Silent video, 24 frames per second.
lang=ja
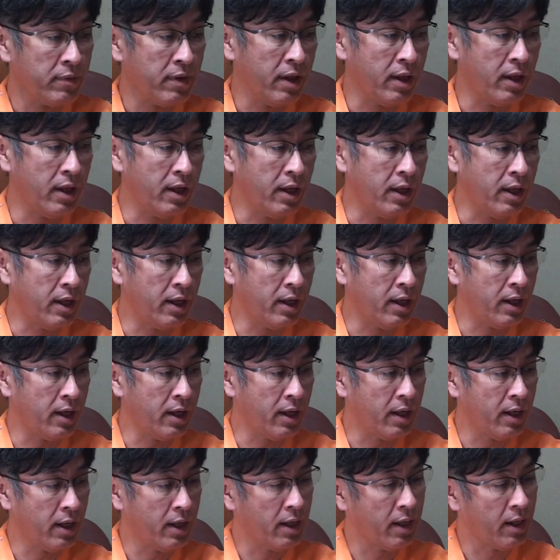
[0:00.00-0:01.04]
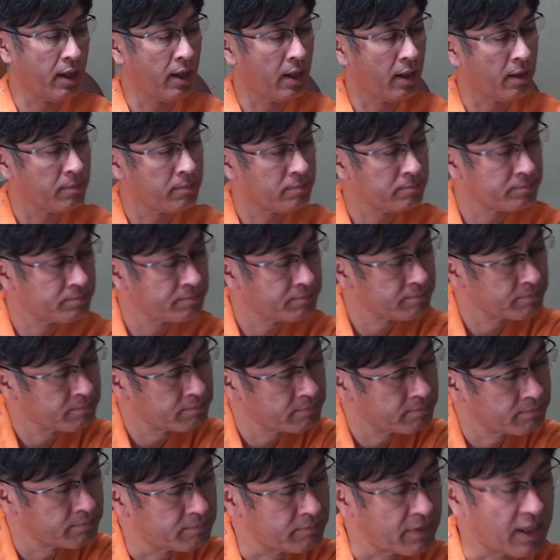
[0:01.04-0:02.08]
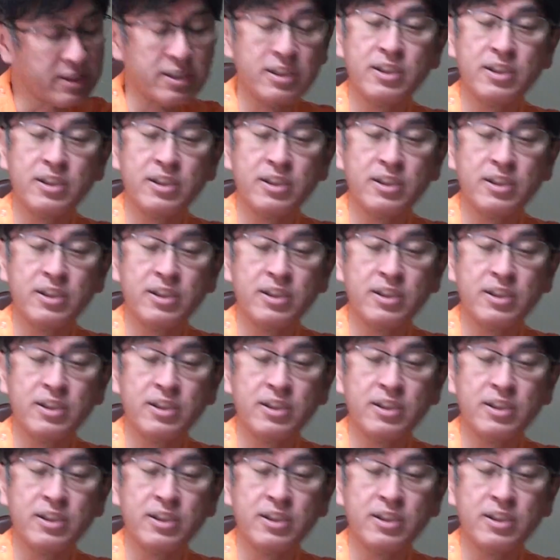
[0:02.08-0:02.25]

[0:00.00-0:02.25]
えー、まあ、